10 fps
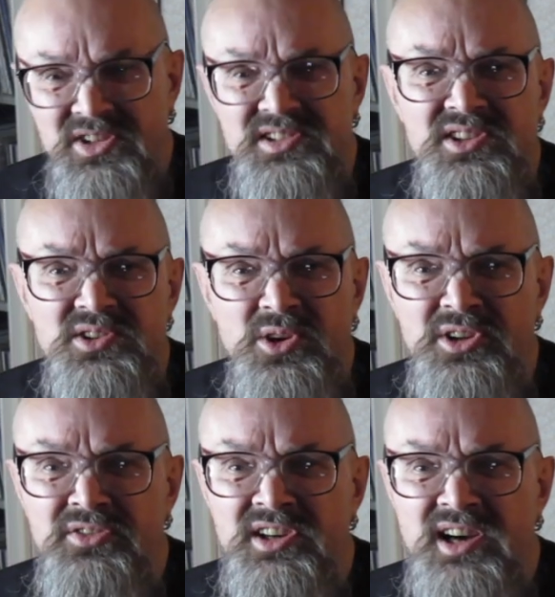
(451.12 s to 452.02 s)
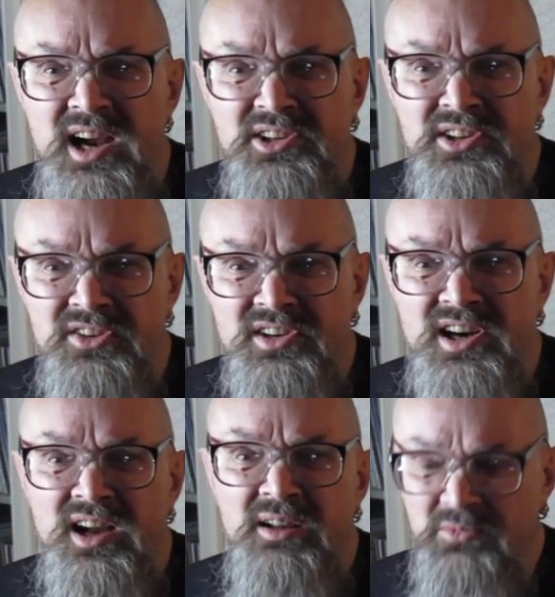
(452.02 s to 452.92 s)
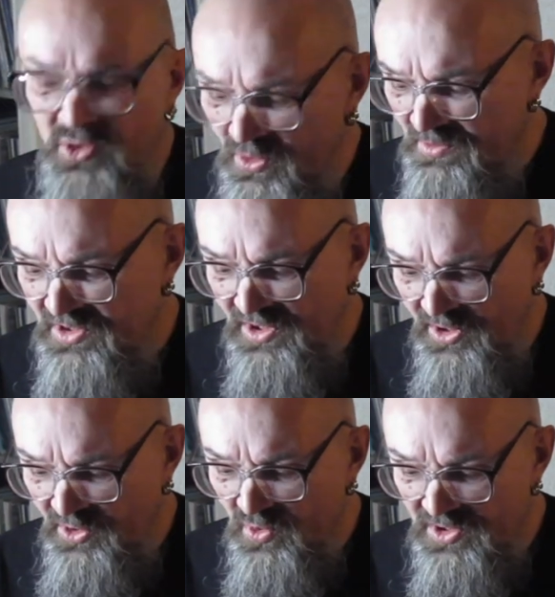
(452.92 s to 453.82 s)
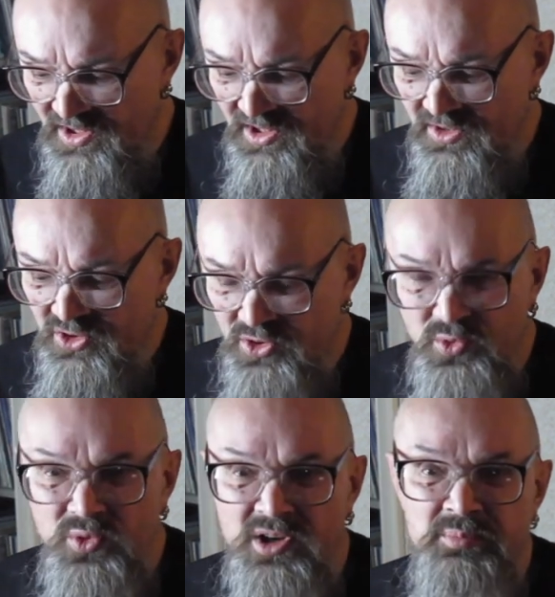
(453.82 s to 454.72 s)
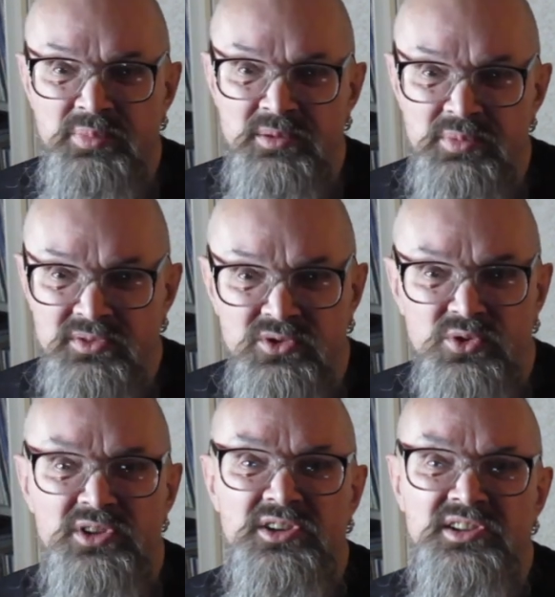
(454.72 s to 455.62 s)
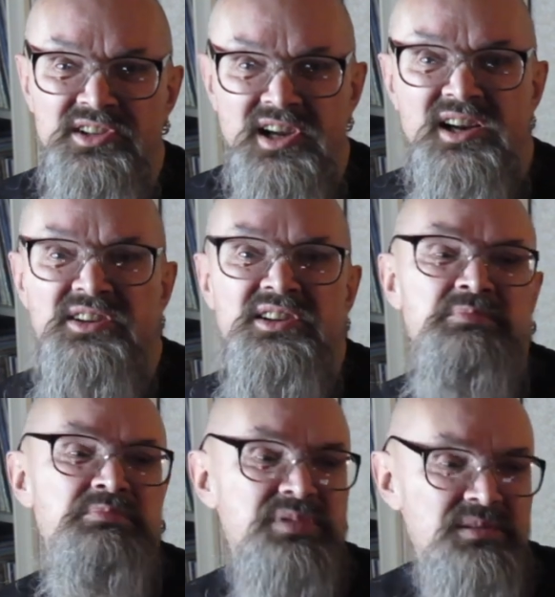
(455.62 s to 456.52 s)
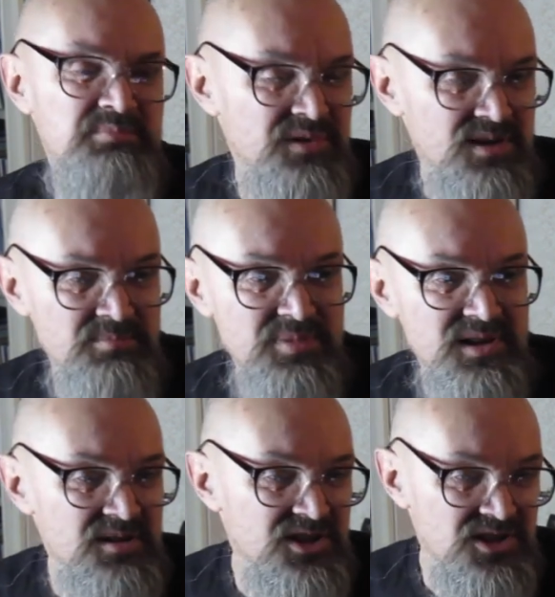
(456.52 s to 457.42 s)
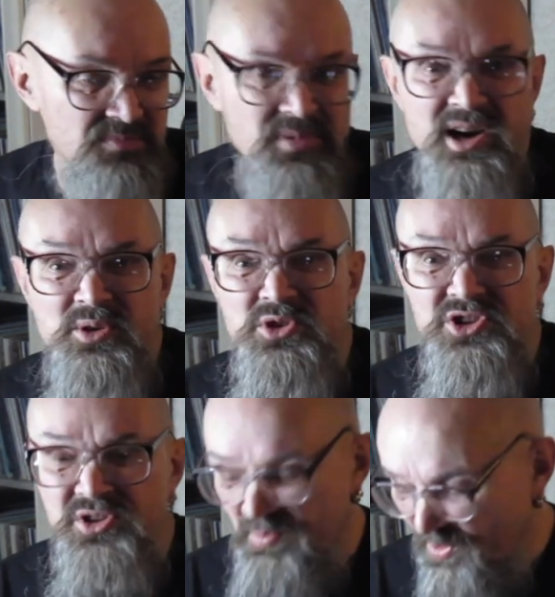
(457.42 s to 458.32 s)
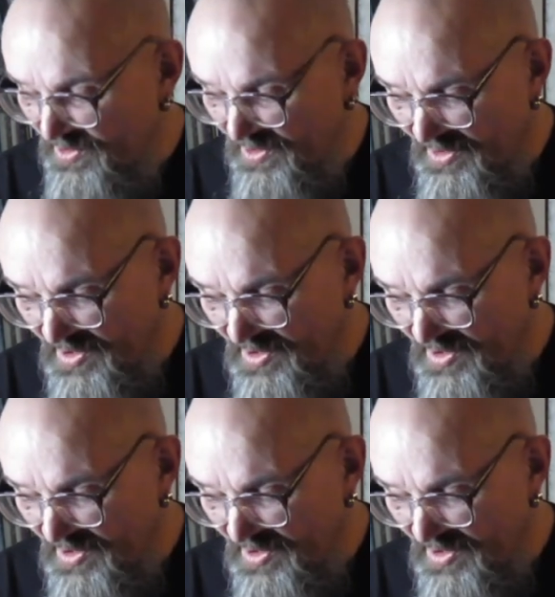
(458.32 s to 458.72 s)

не, не знаю, на века, не на века, но серьезная штука. Пробивной, гитарный, пр -пр прошибающий просто